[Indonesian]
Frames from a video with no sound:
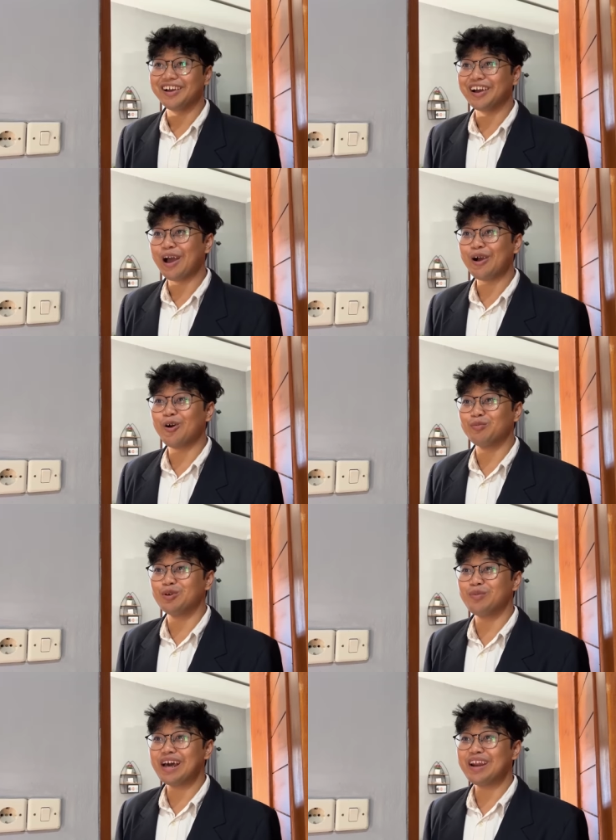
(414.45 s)
Enggak kok
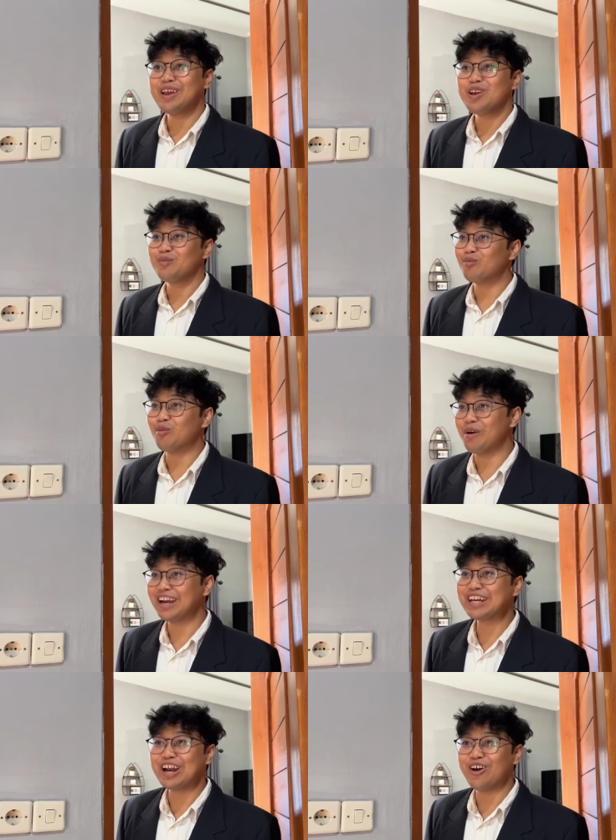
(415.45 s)
Bu Mar. Bu
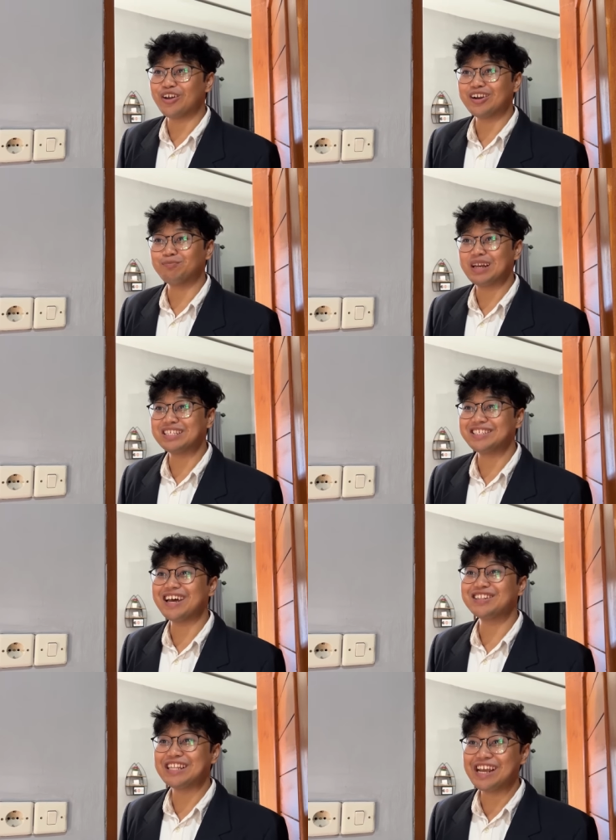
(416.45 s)
Mar adalah orang paling
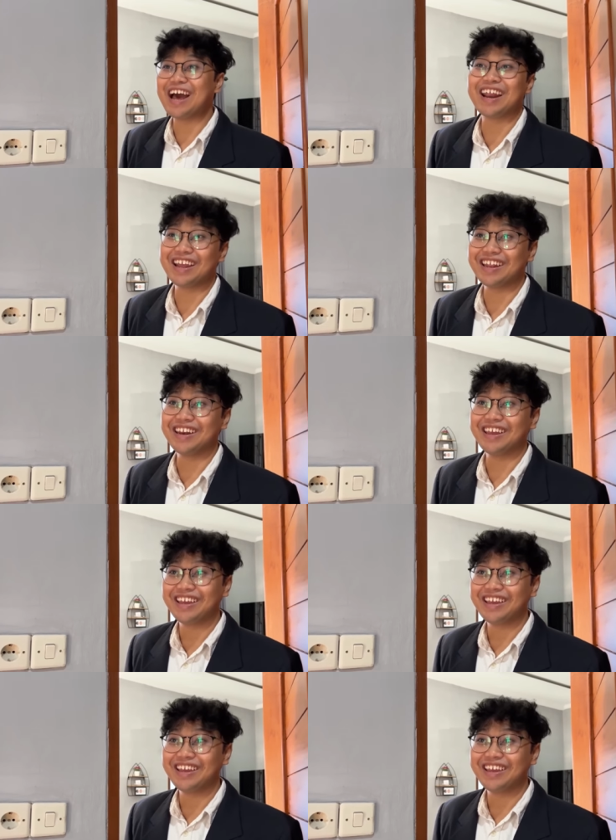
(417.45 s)
cantik hari ini.